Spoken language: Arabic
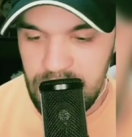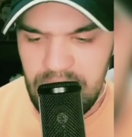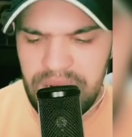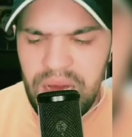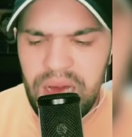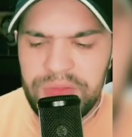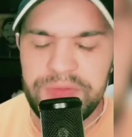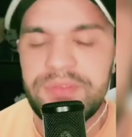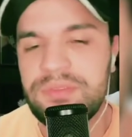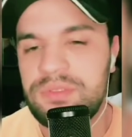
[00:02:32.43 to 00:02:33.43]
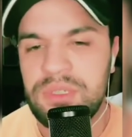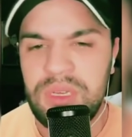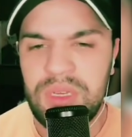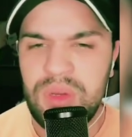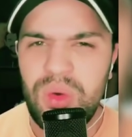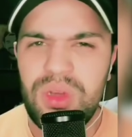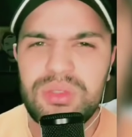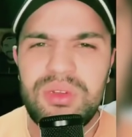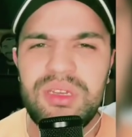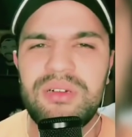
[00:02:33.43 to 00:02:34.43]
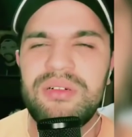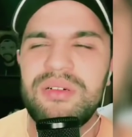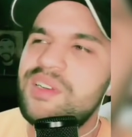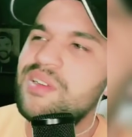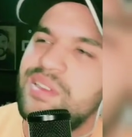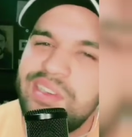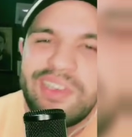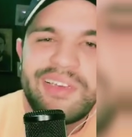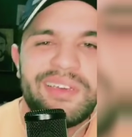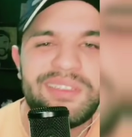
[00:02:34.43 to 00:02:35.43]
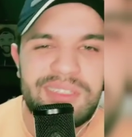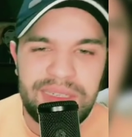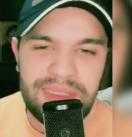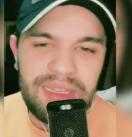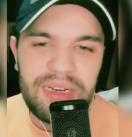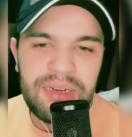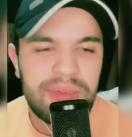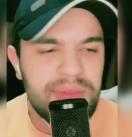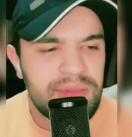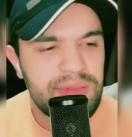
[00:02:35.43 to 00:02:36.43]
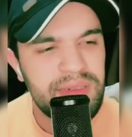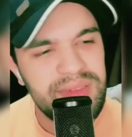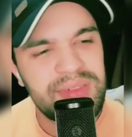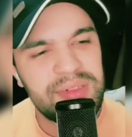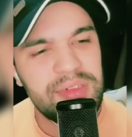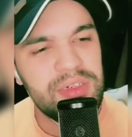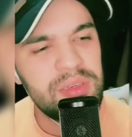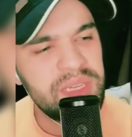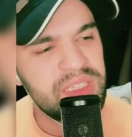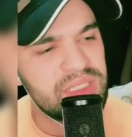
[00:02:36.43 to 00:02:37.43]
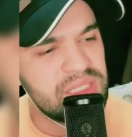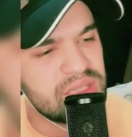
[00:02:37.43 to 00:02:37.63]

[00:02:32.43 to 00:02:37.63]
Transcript: انا عارف وتقول لي غير تهضر اوه ما دقتيش